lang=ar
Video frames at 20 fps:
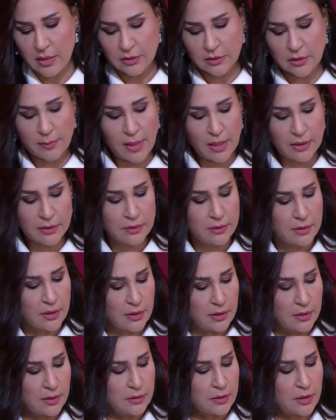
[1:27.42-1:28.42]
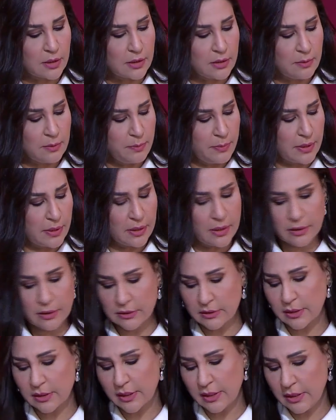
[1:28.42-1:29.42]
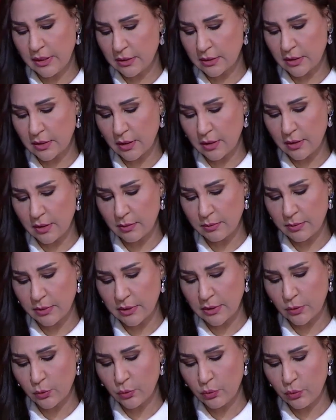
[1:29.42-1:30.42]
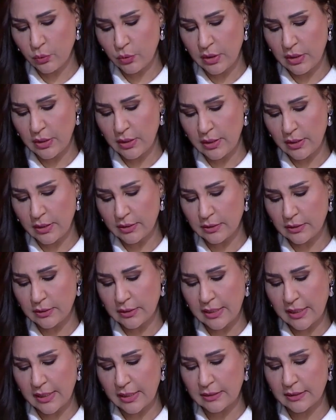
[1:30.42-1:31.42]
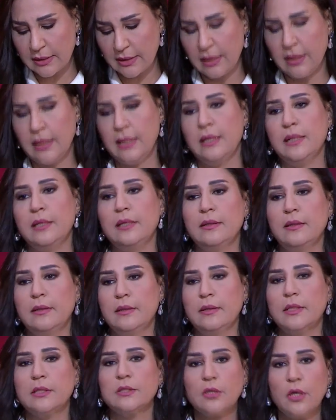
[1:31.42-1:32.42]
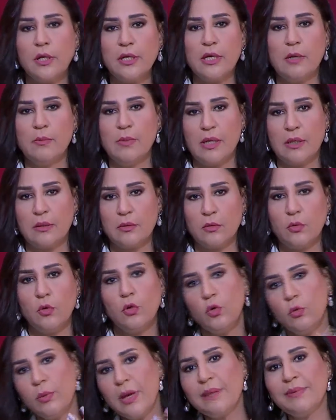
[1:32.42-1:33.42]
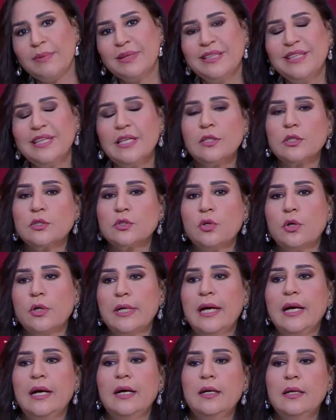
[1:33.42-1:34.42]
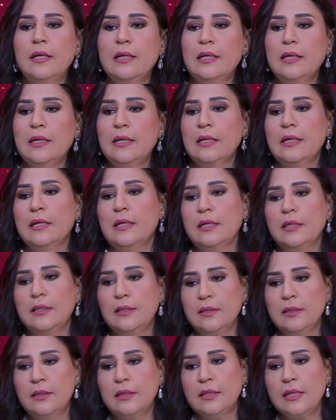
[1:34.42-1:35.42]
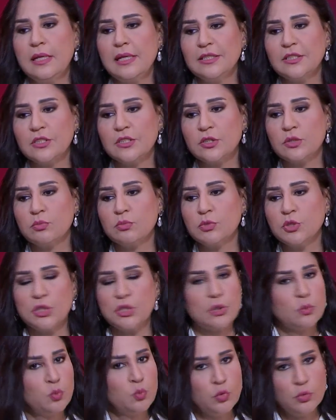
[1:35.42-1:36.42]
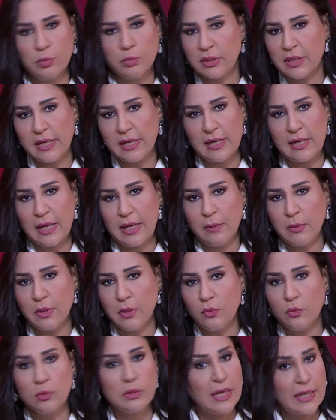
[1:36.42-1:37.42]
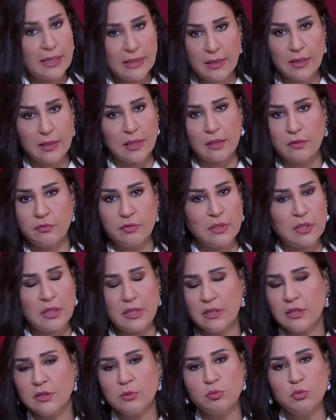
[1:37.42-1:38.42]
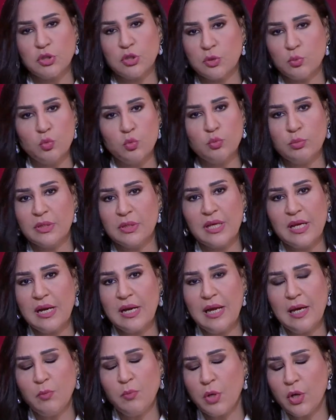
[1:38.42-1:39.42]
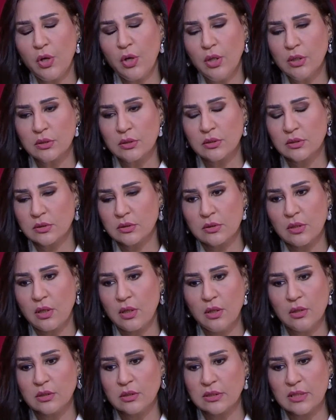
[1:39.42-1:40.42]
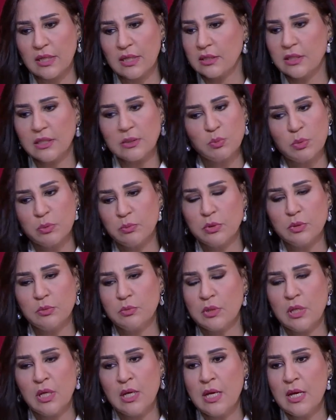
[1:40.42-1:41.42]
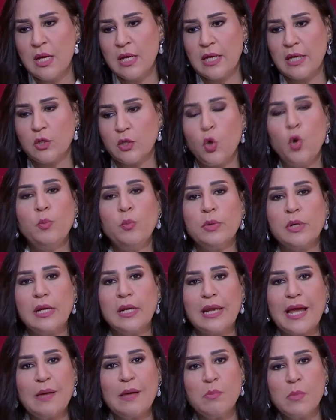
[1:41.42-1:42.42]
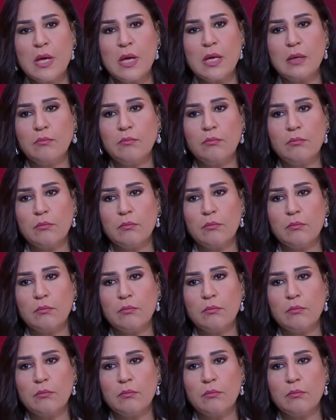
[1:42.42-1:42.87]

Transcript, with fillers: طبعا نقيب الجزارين طالع بيقول ان يعني النصايح بقى كله بقى بيديك نصايح ان الناس مش هتموت من غير لحمه وده حقيقي على فكره الناس مش هتموت من غير لحمه خالص خالص يعني الناس ما بت... يعني عمر اللحمه